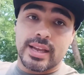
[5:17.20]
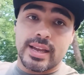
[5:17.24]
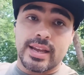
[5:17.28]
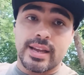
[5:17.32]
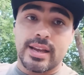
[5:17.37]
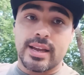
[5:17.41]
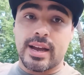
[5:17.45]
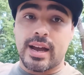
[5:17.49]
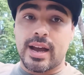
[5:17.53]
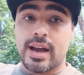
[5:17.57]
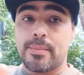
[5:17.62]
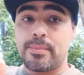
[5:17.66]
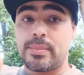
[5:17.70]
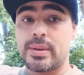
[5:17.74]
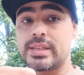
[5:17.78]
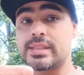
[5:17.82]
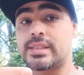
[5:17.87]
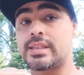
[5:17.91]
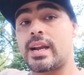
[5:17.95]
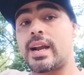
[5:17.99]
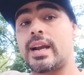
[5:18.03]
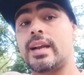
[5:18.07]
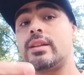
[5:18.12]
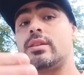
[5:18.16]
né?
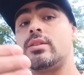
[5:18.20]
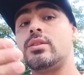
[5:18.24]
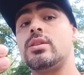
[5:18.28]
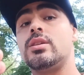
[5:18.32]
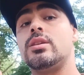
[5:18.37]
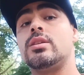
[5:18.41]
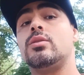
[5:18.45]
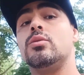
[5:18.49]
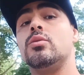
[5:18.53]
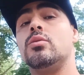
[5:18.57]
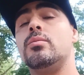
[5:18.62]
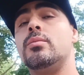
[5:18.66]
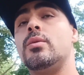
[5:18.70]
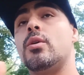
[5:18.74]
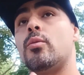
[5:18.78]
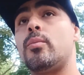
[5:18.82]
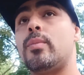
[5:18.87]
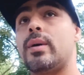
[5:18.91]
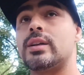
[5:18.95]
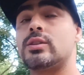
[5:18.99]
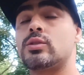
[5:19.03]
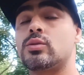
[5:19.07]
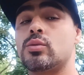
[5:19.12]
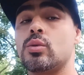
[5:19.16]
Apesar de que o meu
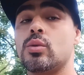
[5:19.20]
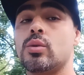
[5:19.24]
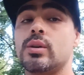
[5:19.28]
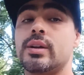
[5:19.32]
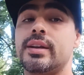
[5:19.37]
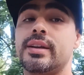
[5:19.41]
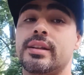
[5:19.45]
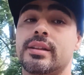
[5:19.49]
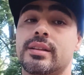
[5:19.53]
pastor